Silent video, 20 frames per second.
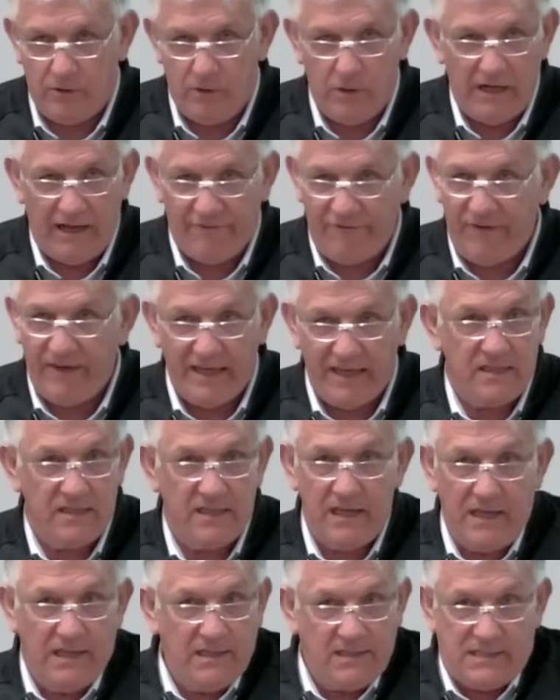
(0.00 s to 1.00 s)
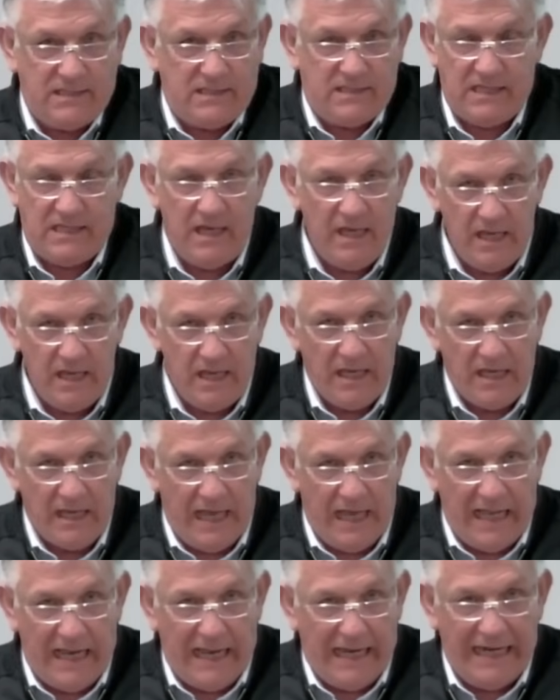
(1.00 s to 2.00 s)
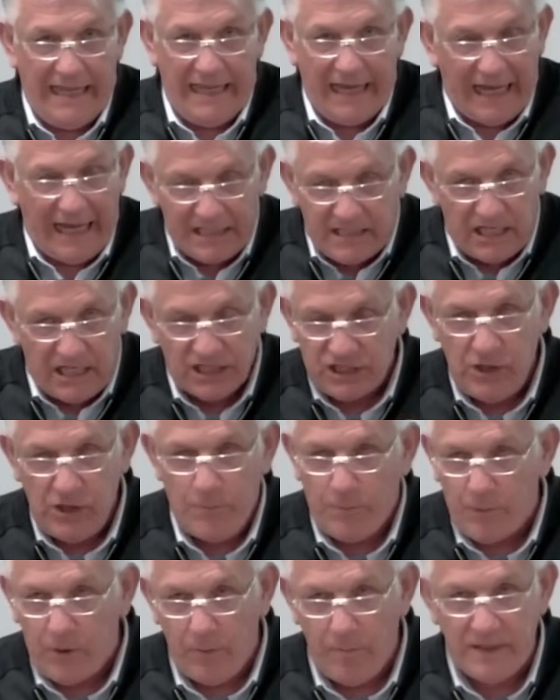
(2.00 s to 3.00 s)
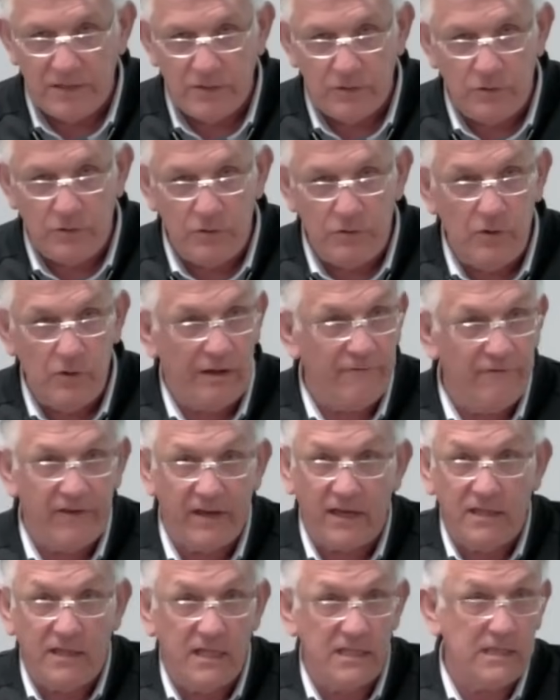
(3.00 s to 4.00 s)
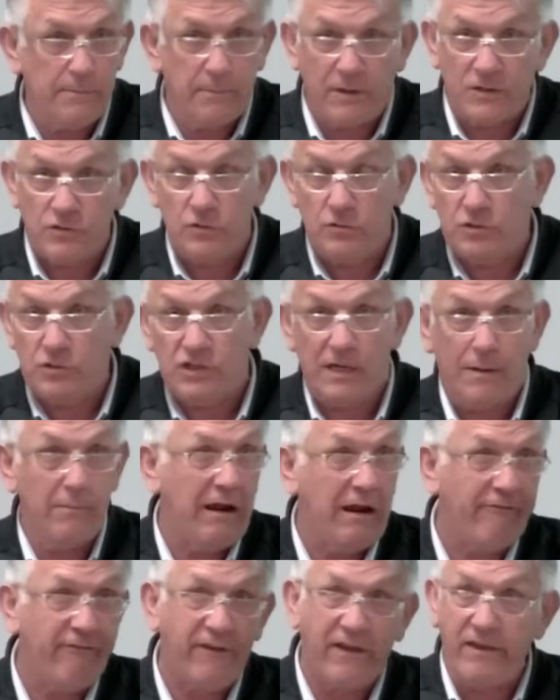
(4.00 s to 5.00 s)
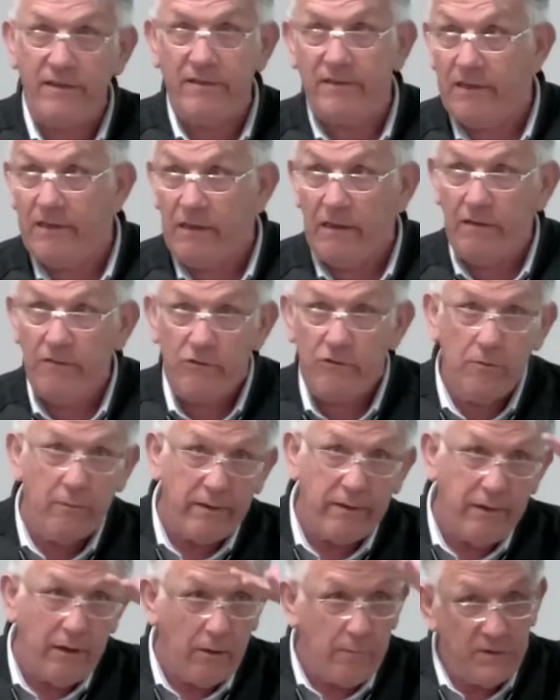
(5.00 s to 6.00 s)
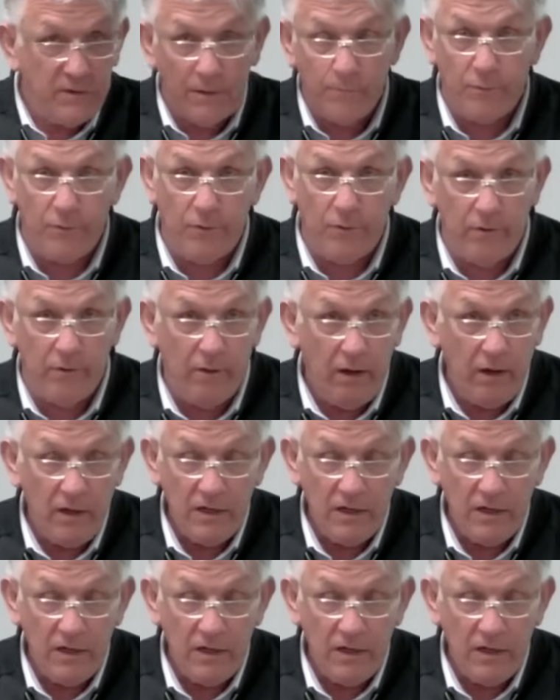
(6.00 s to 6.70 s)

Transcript: que la vérité, elle est rattachée aux promesses de Dieu. En vérité, c'est pas juste j'aime la vérité d'une manière un petit peu